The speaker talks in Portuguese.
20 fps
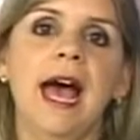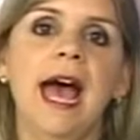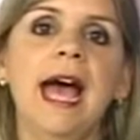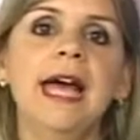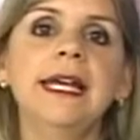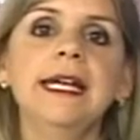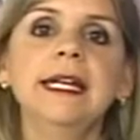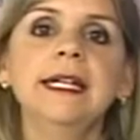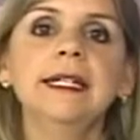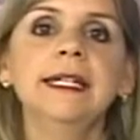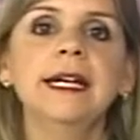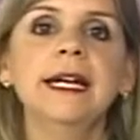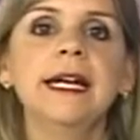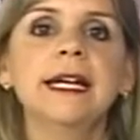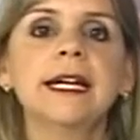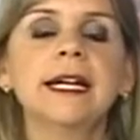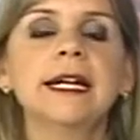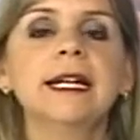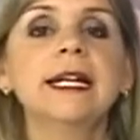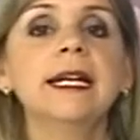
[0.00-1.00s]
Ainda
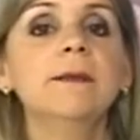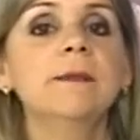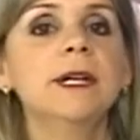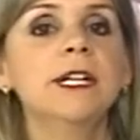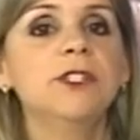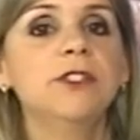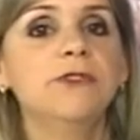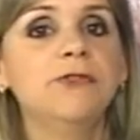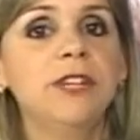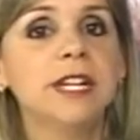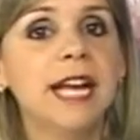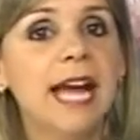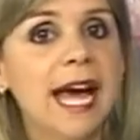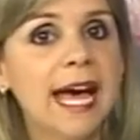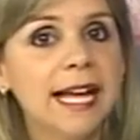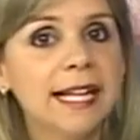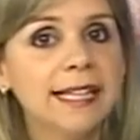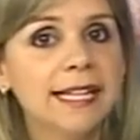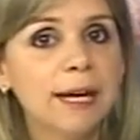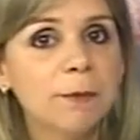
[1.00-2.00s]
em clima de
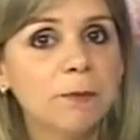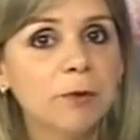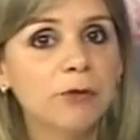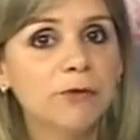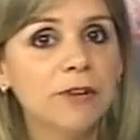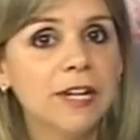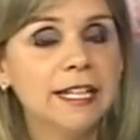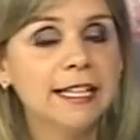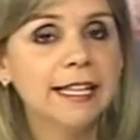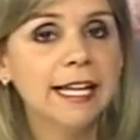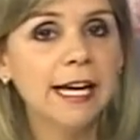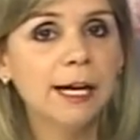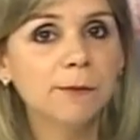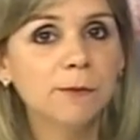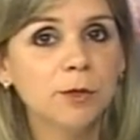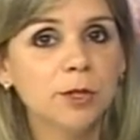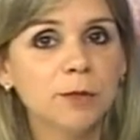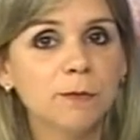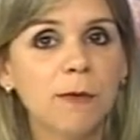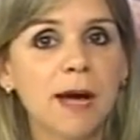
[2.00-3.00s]
virada,
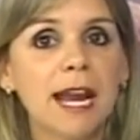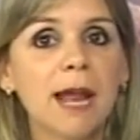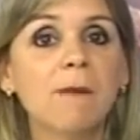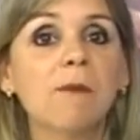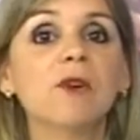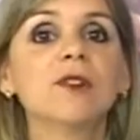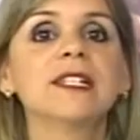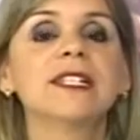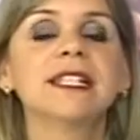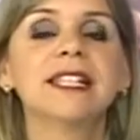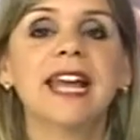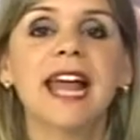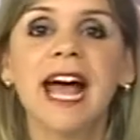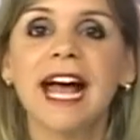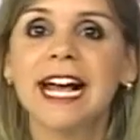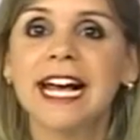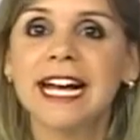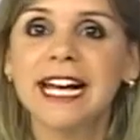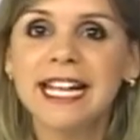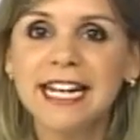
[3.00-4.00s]
aproveitamos para mostrar
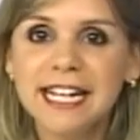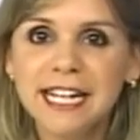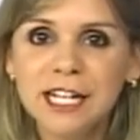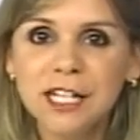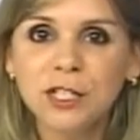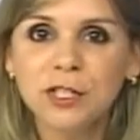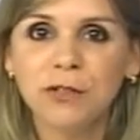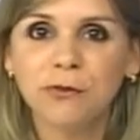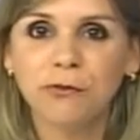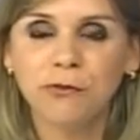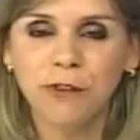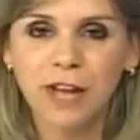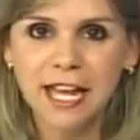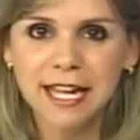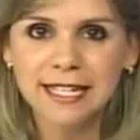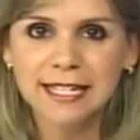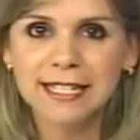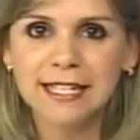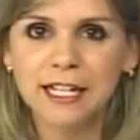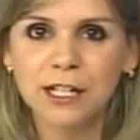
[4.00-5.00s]
a grande
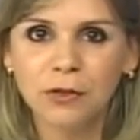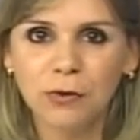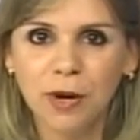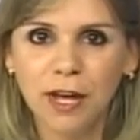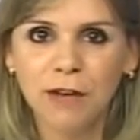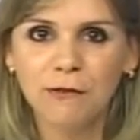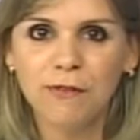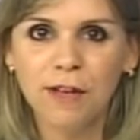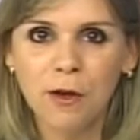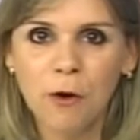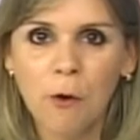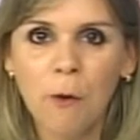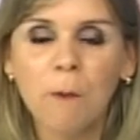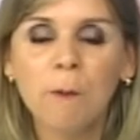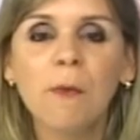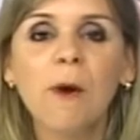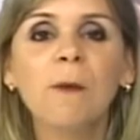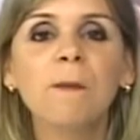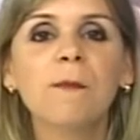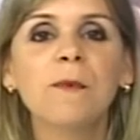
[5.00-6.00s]
festa do Réveillon
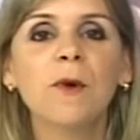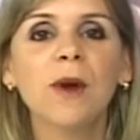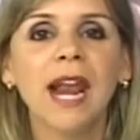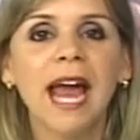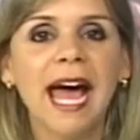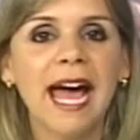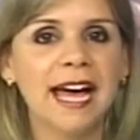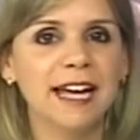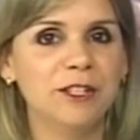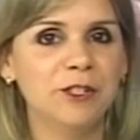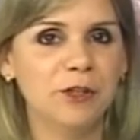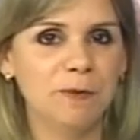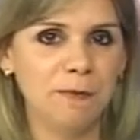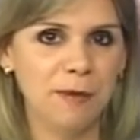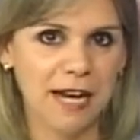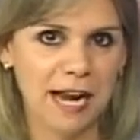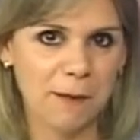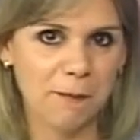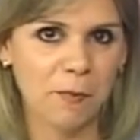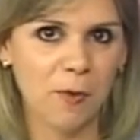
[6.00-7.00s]
Popular de
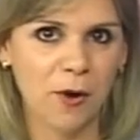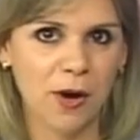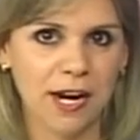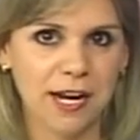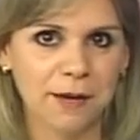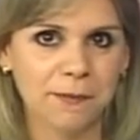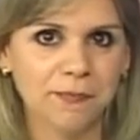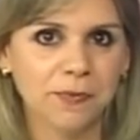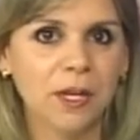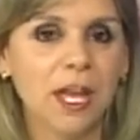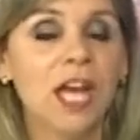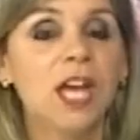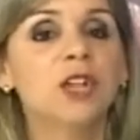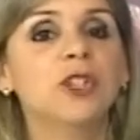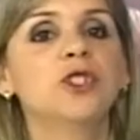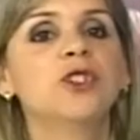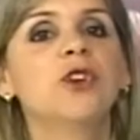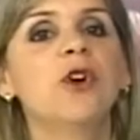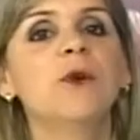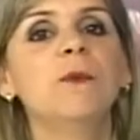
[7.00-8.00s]
Pirapora.
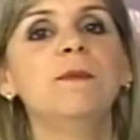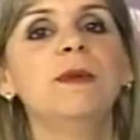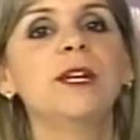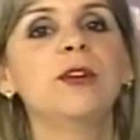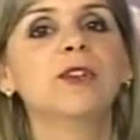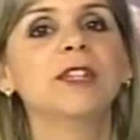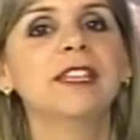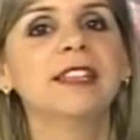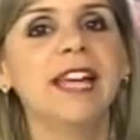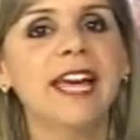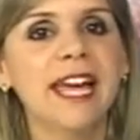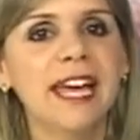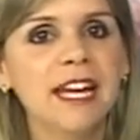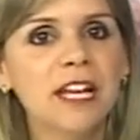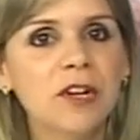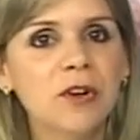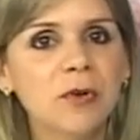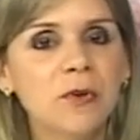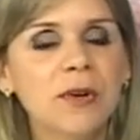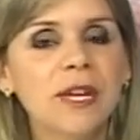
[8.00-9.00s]
Show
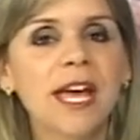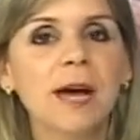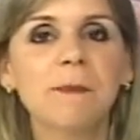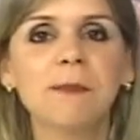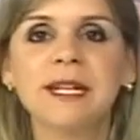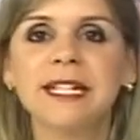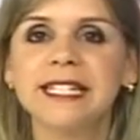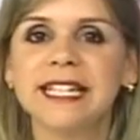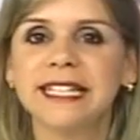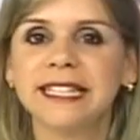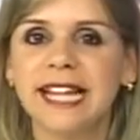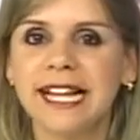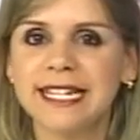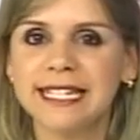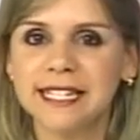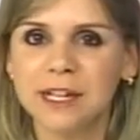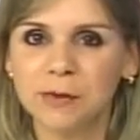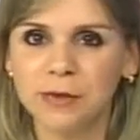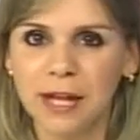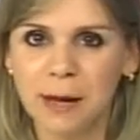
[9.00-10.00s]
pirotécnico e
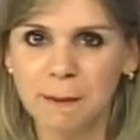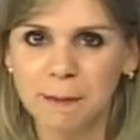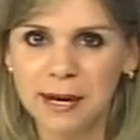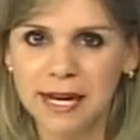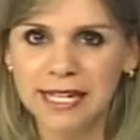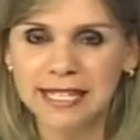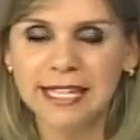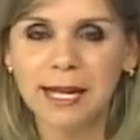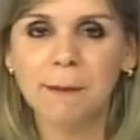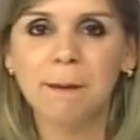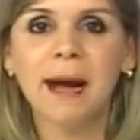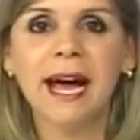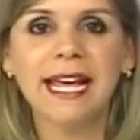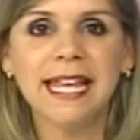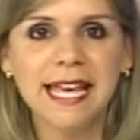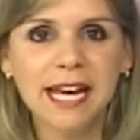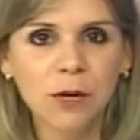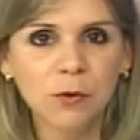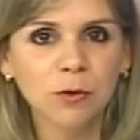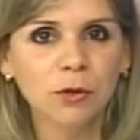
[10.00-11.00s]
apresentação da banda
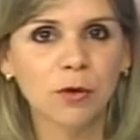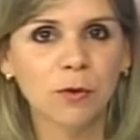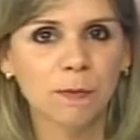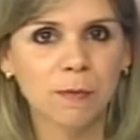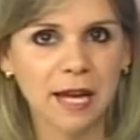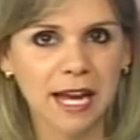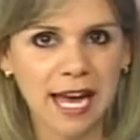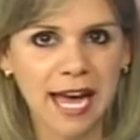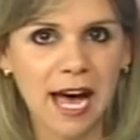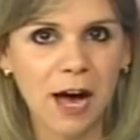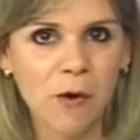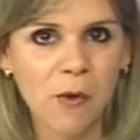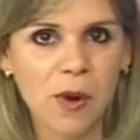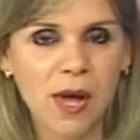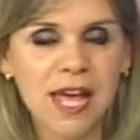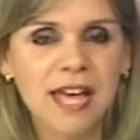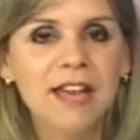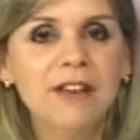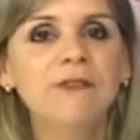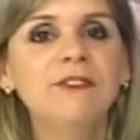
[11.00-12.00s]
Baião Tropical
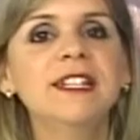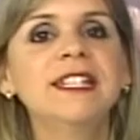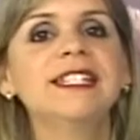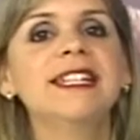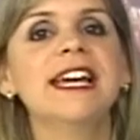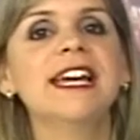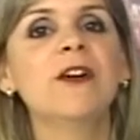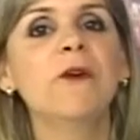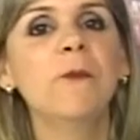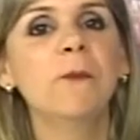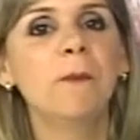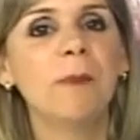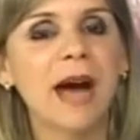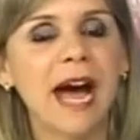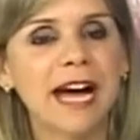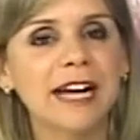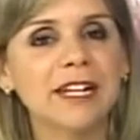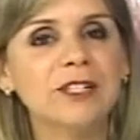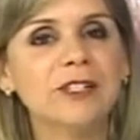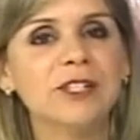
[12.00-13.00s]
fizeram
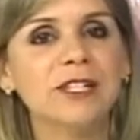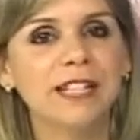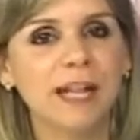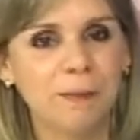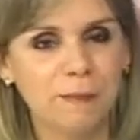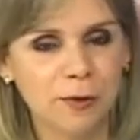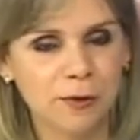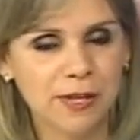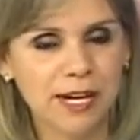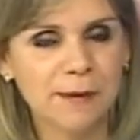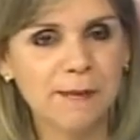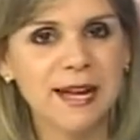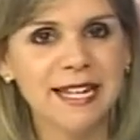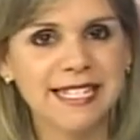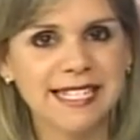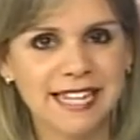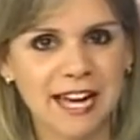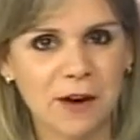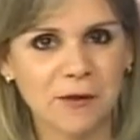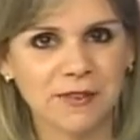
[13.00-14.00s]
parte da
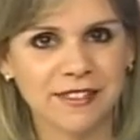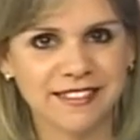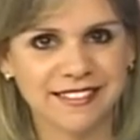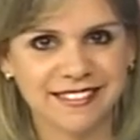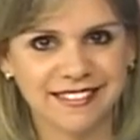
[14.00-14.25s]
programação.